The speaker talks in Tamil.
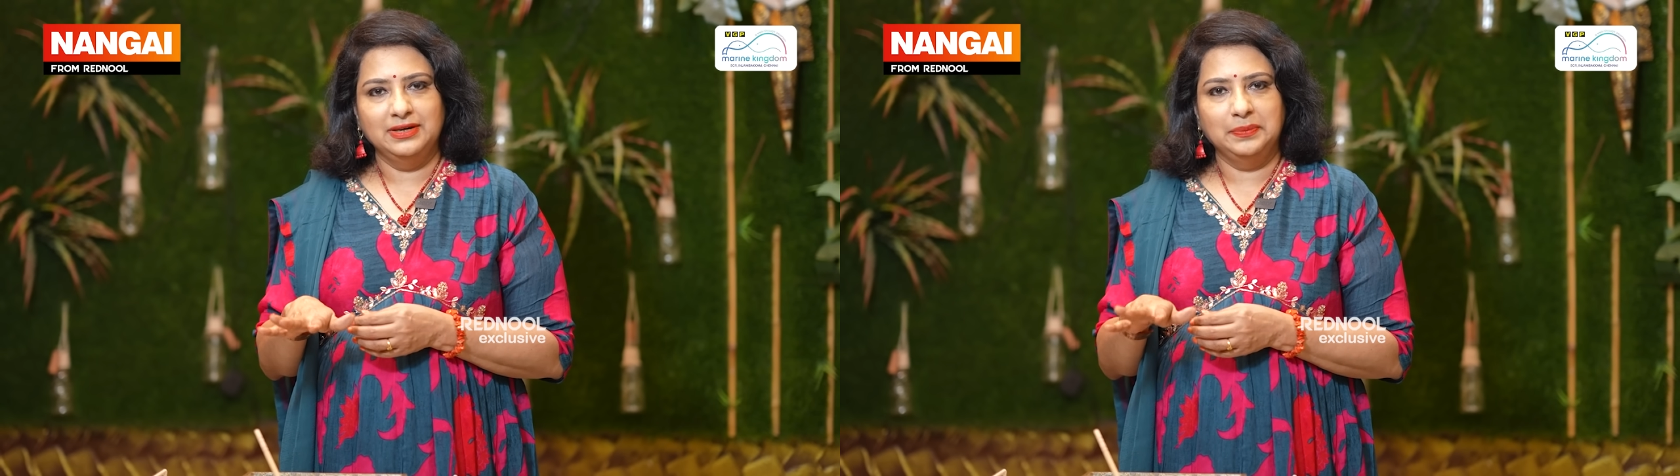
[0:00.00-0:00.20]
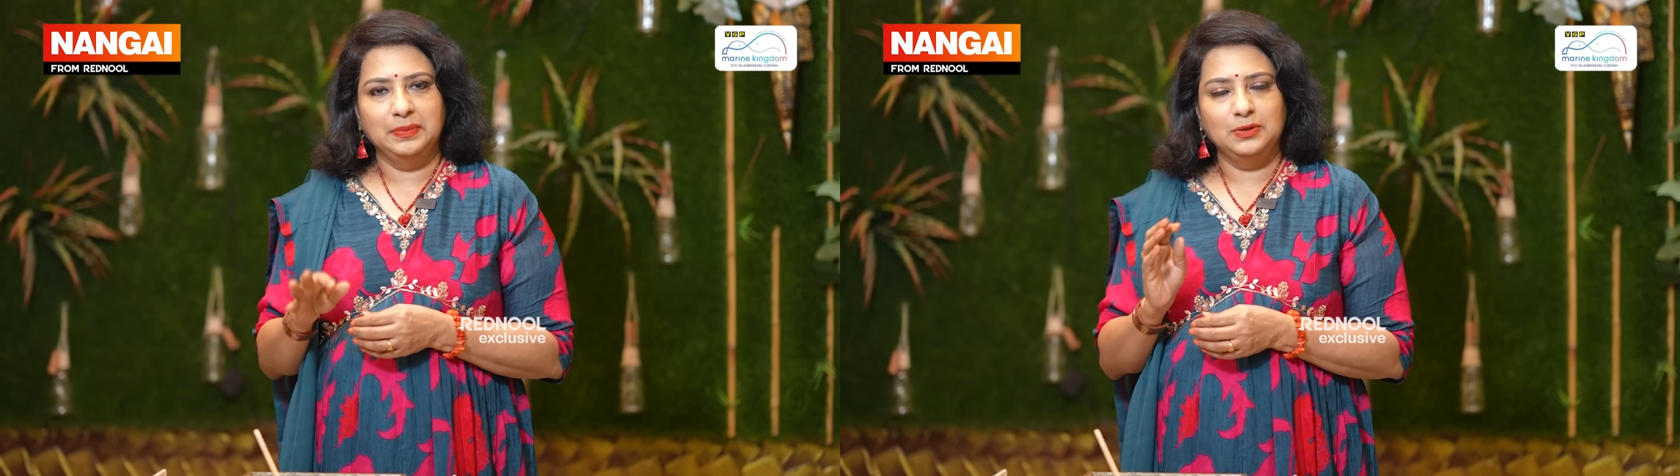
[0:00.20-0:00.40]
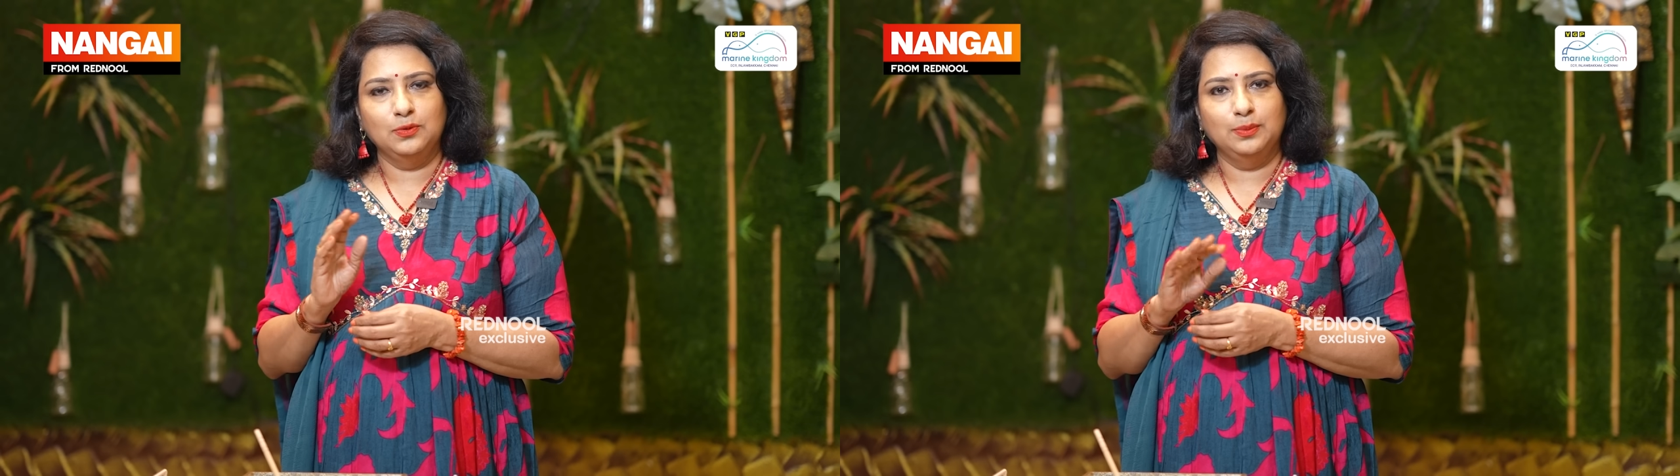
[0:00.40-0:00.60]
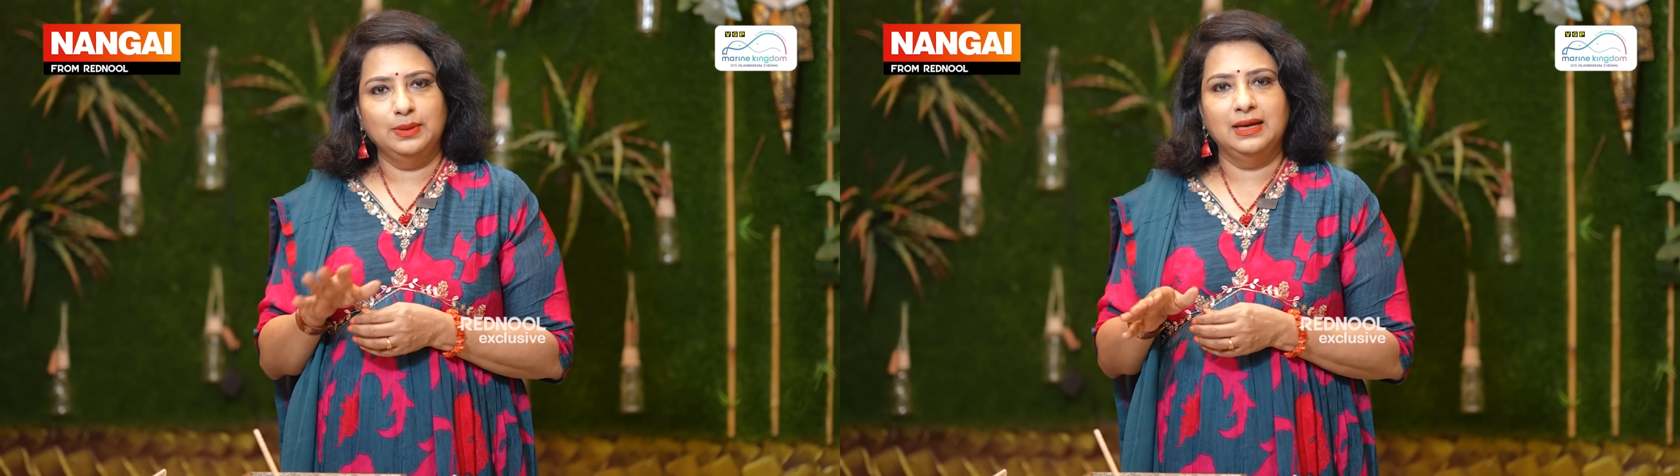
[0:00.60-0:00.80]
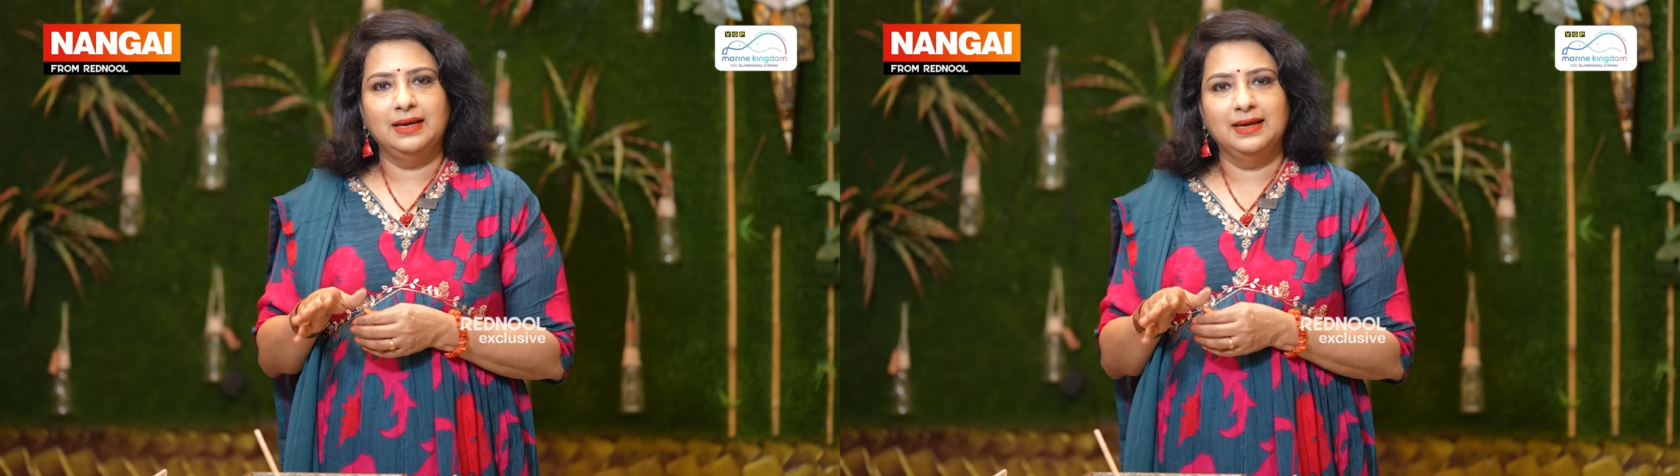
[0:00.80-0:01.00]
ட்ரீட்மெண்ட்
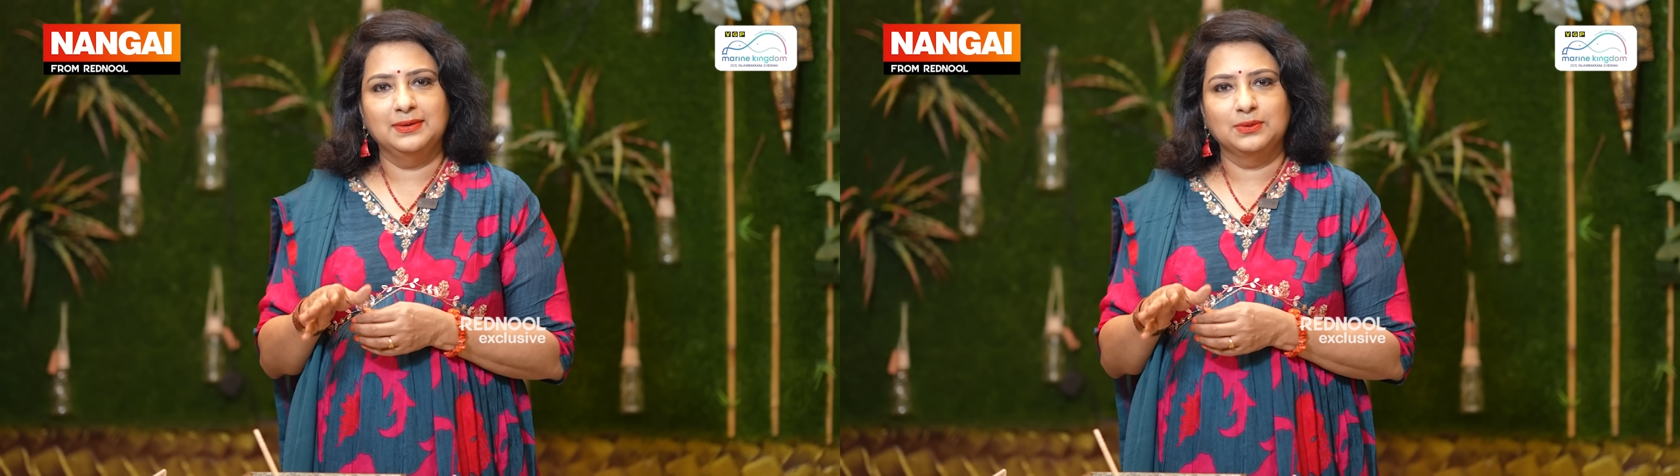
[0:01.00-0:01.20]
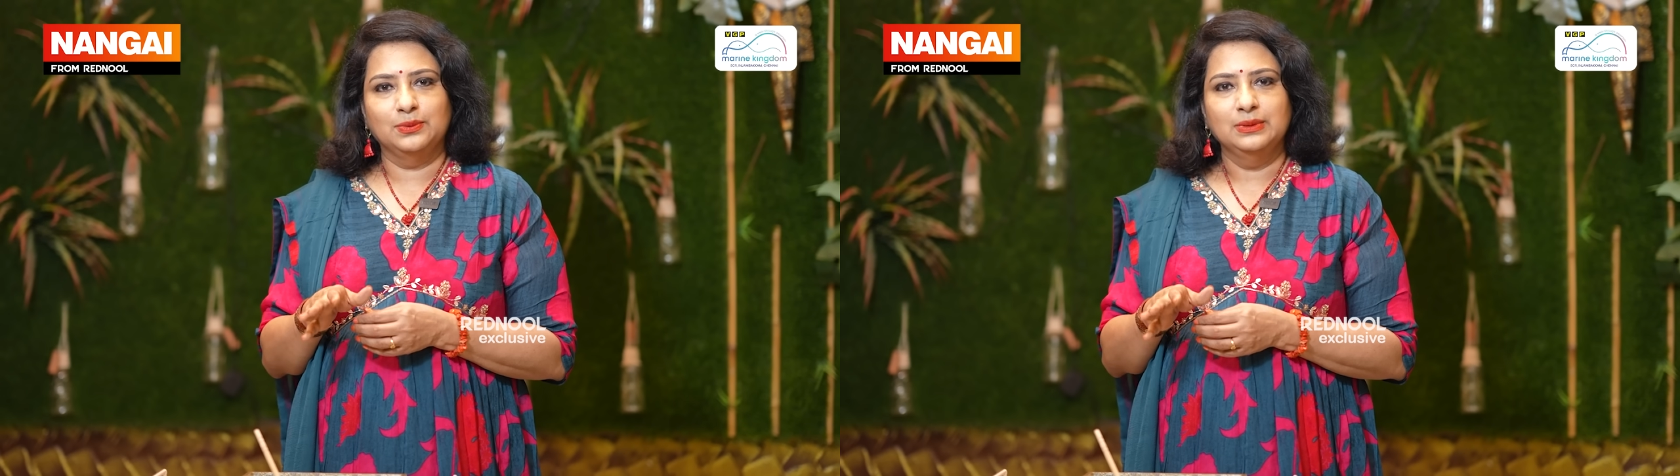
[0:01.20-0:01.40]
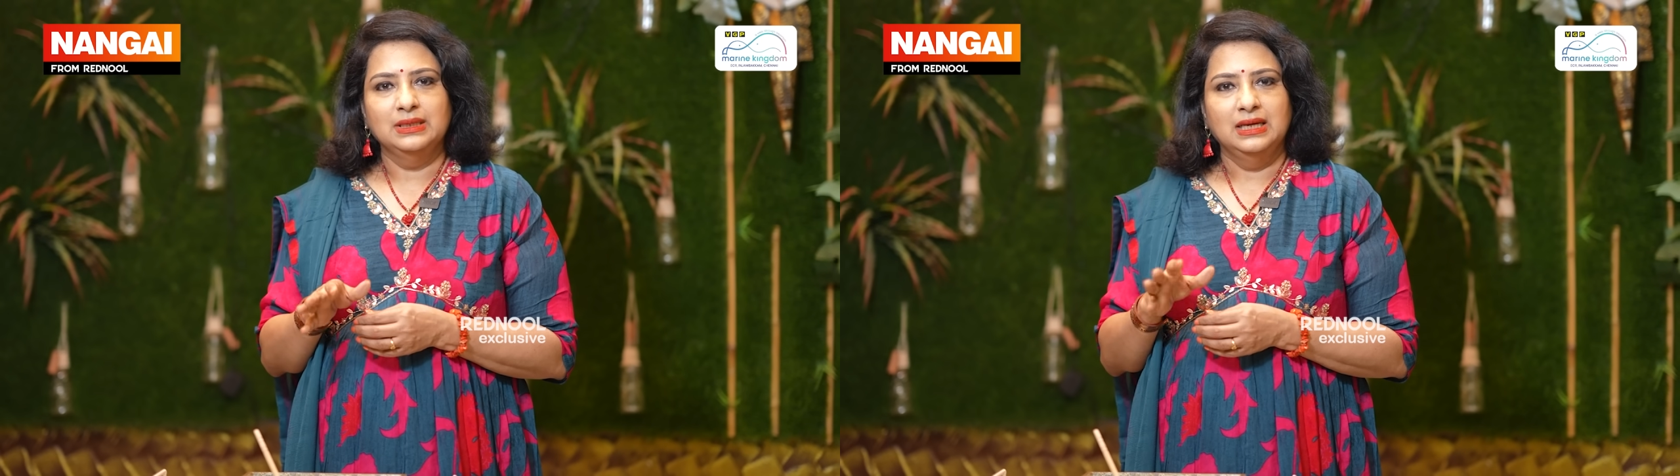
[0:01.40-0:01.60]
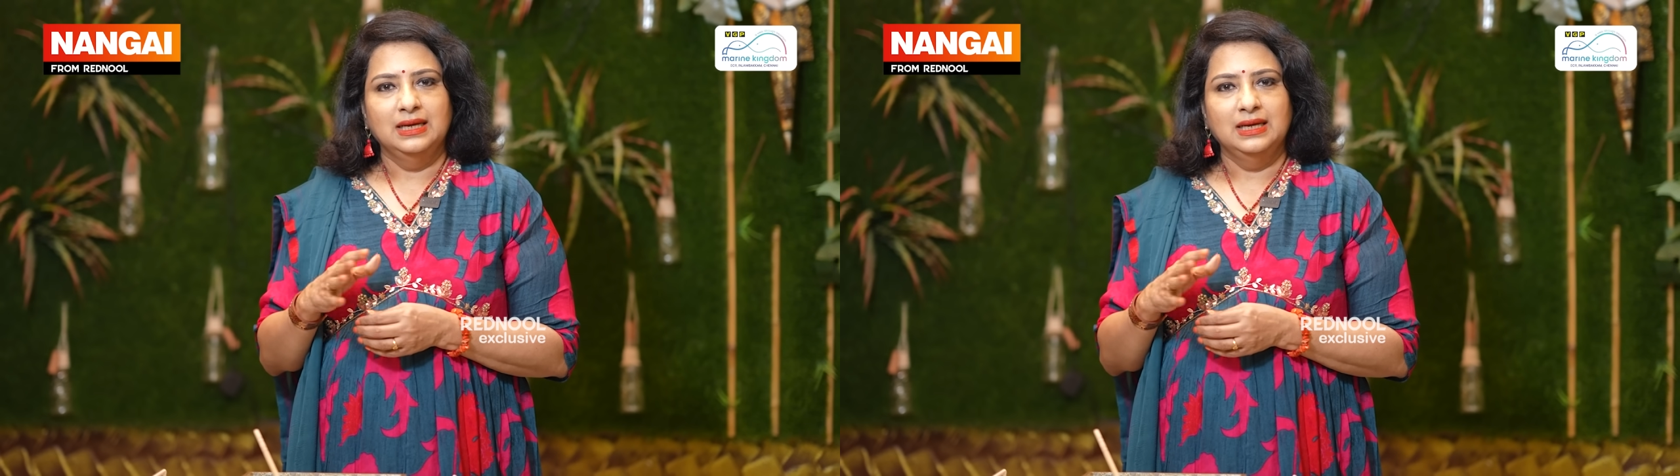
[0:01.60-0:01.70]
ரொம்ப நல்லாயிருக்கும்